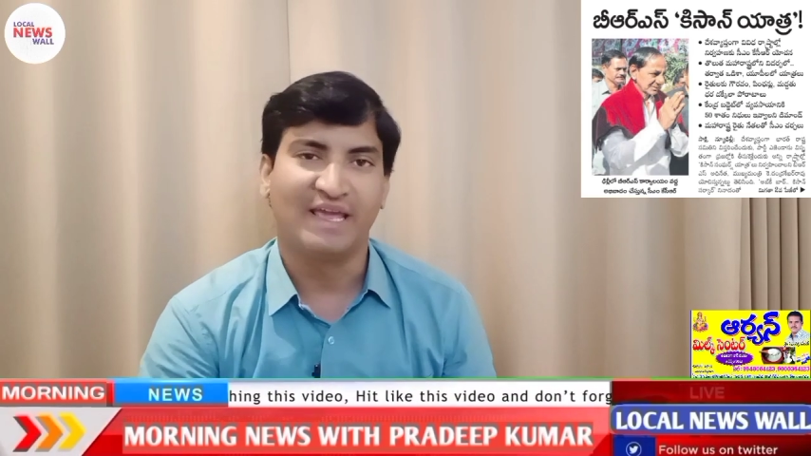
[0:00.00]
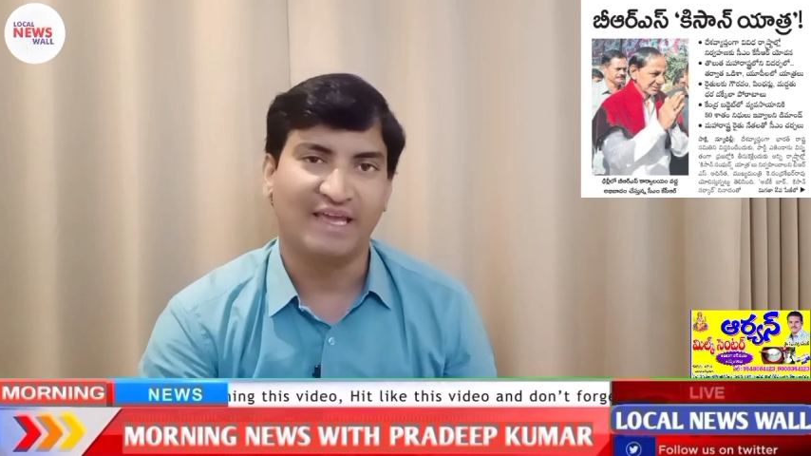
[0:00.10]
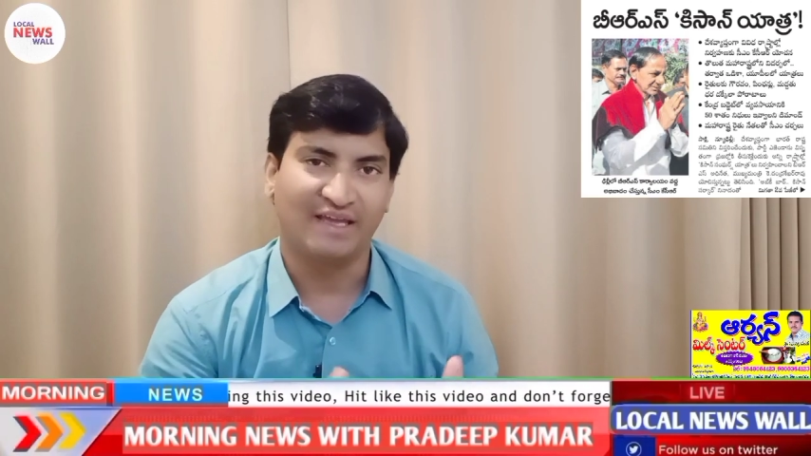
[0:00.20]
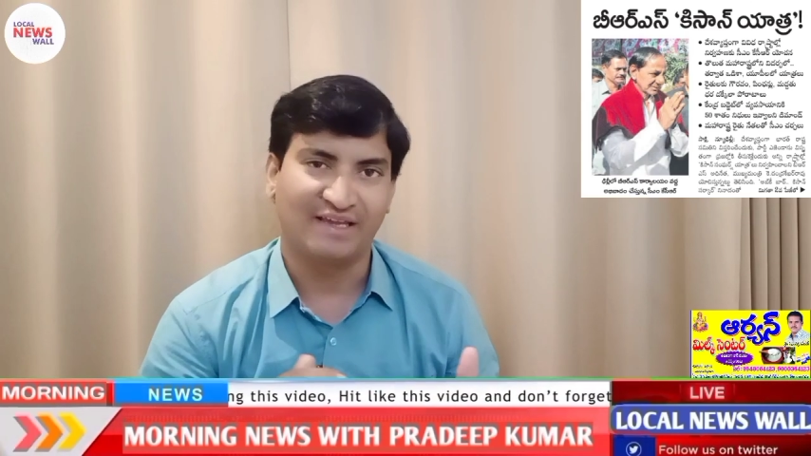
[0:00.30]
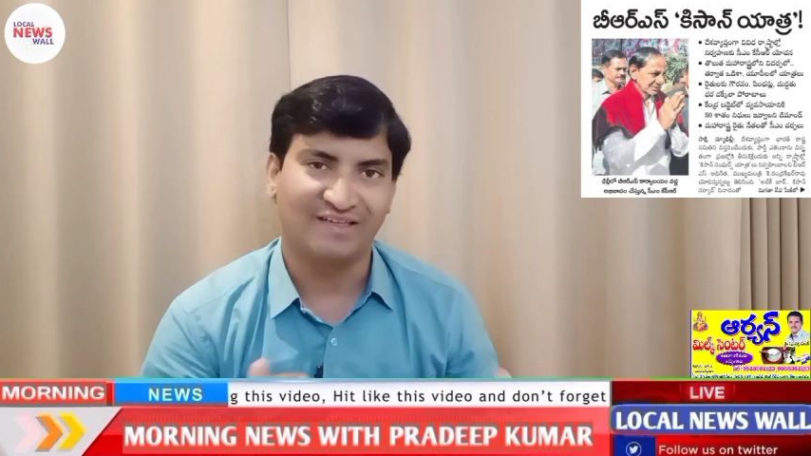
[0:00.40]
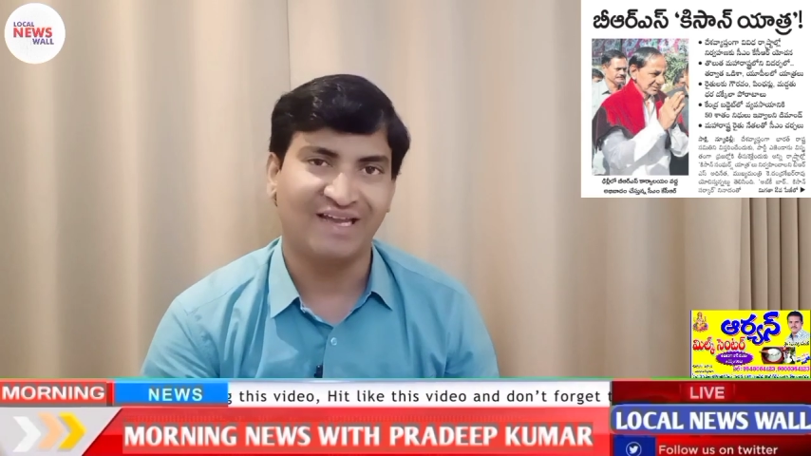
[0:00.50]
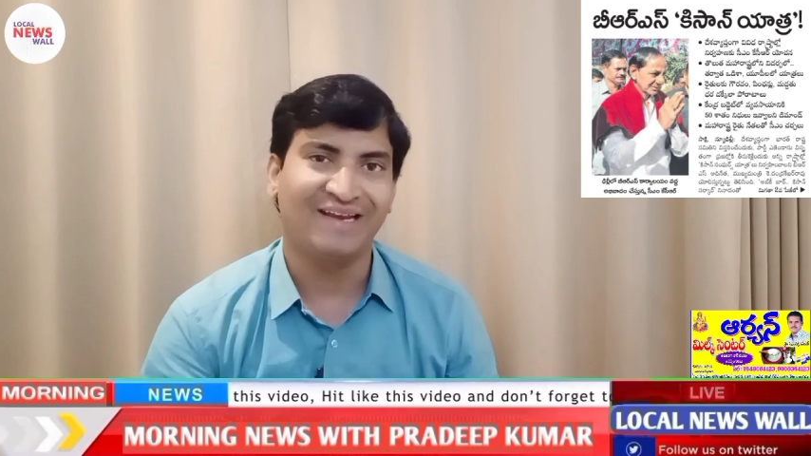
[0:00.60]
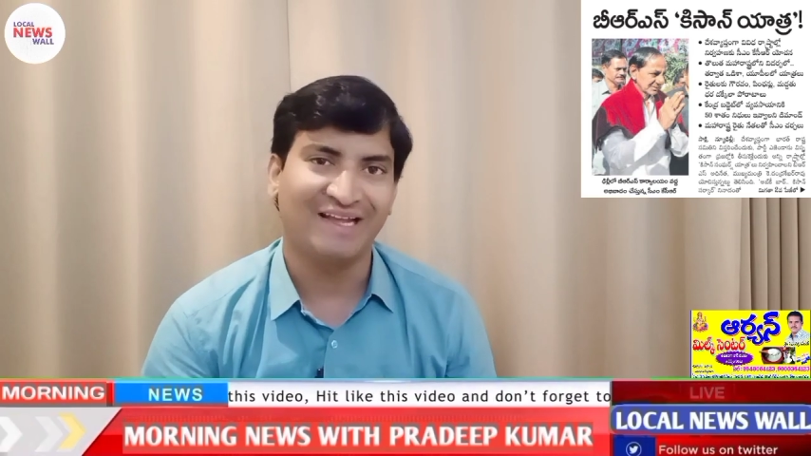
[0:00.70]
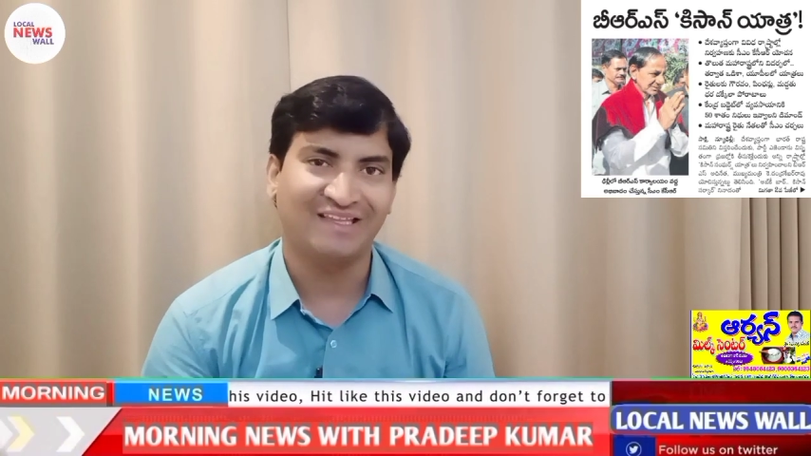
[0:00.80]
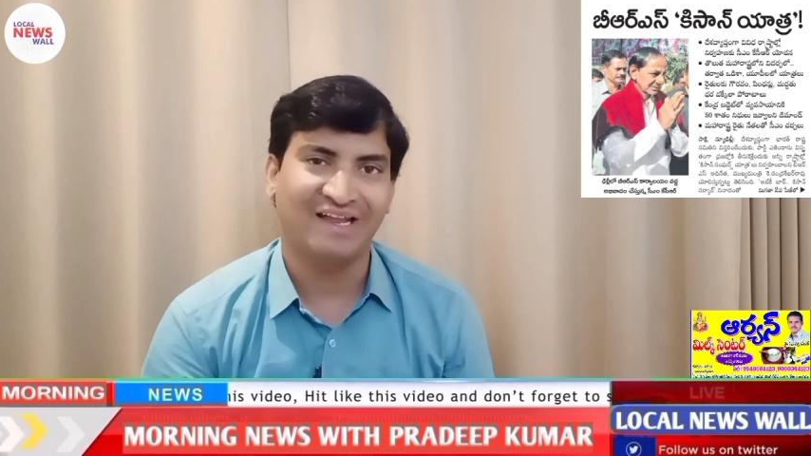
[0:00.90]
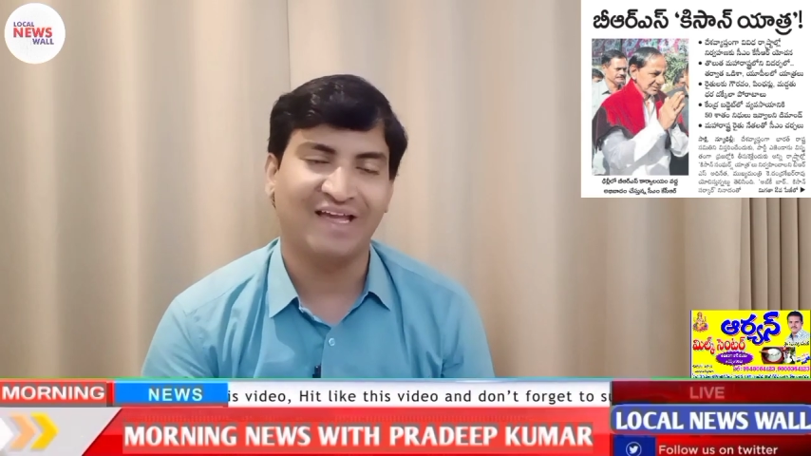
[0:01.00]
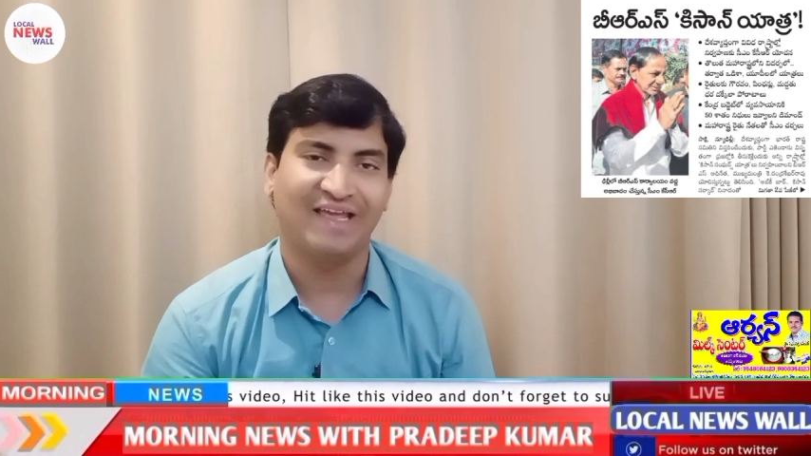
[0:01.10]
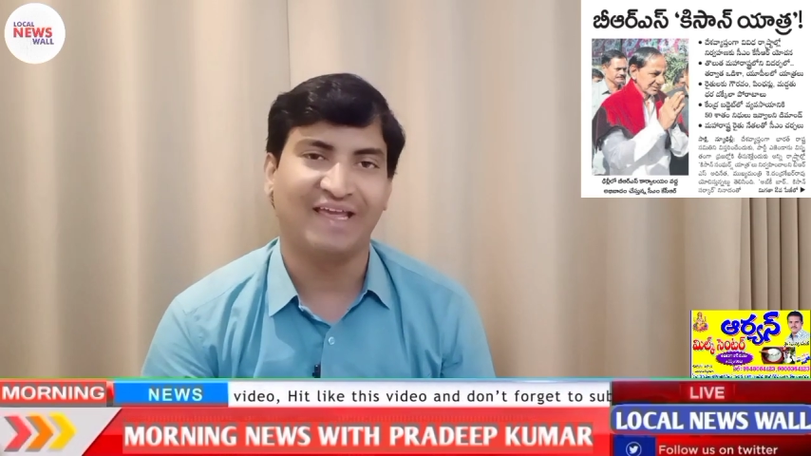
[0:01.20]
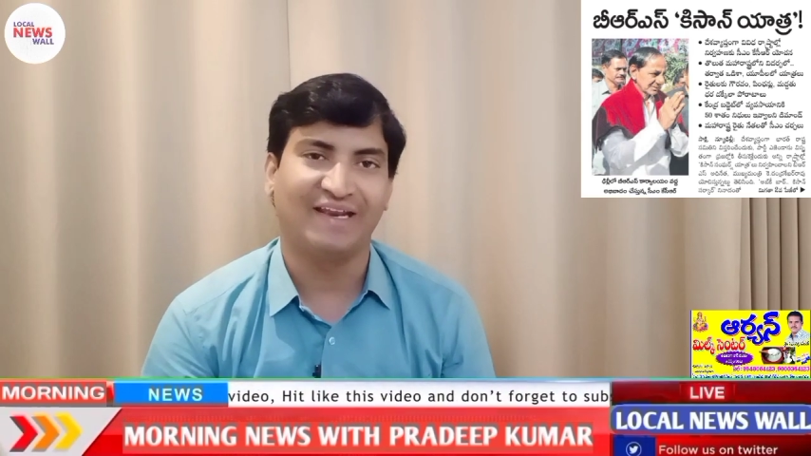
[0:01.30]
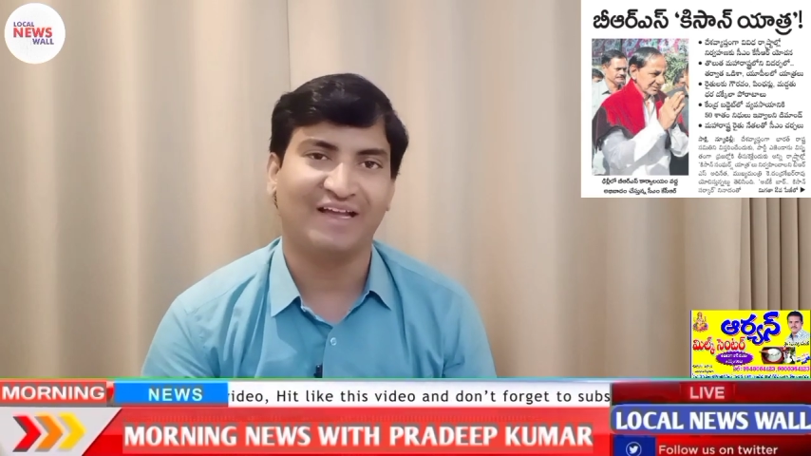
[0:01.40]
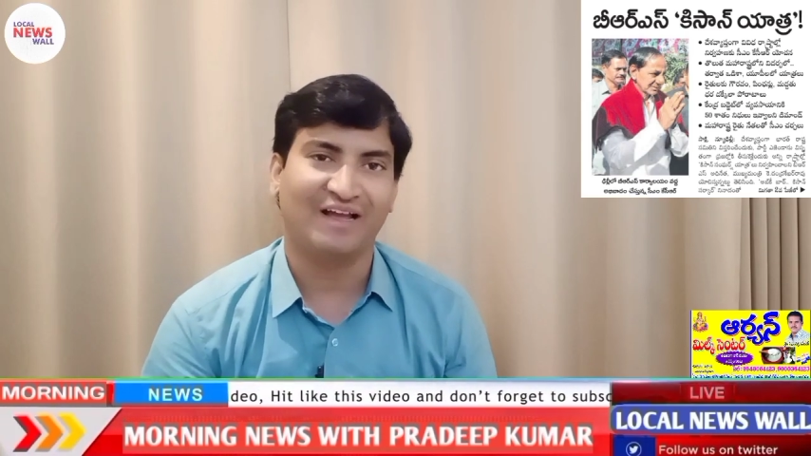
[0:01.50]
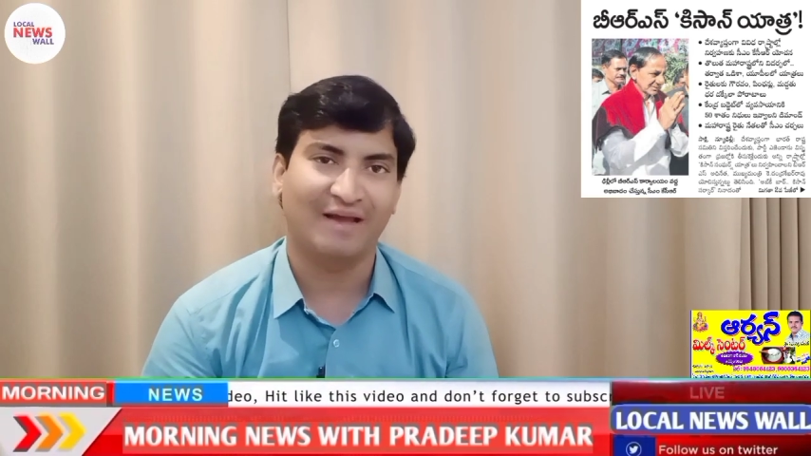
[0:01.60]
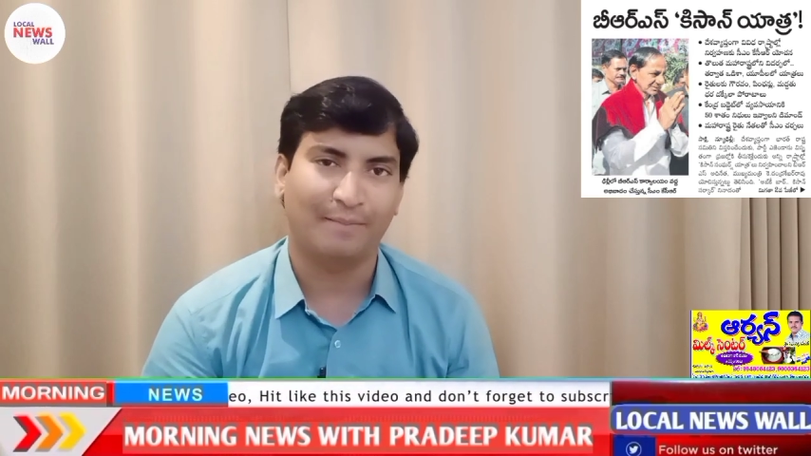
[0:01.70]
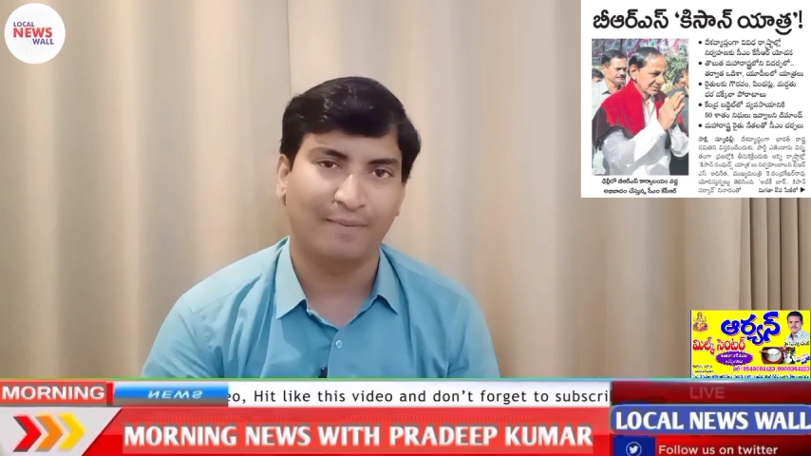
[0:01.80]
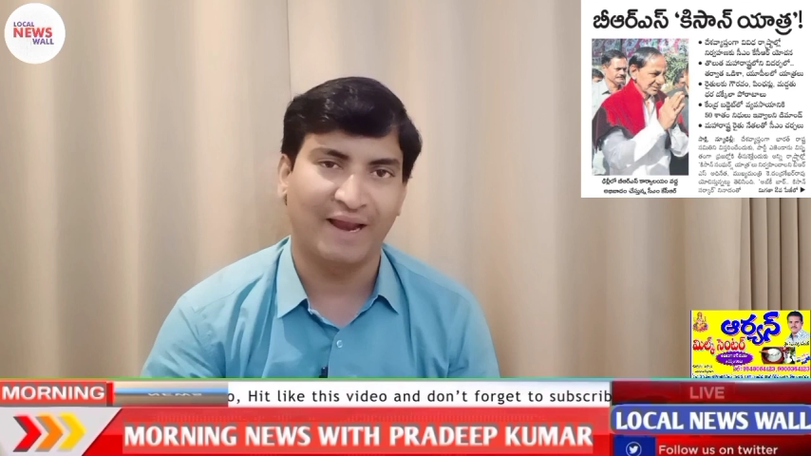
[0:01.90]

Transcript: ఈ కిసాన్ యాత్ర ఏ రకంగా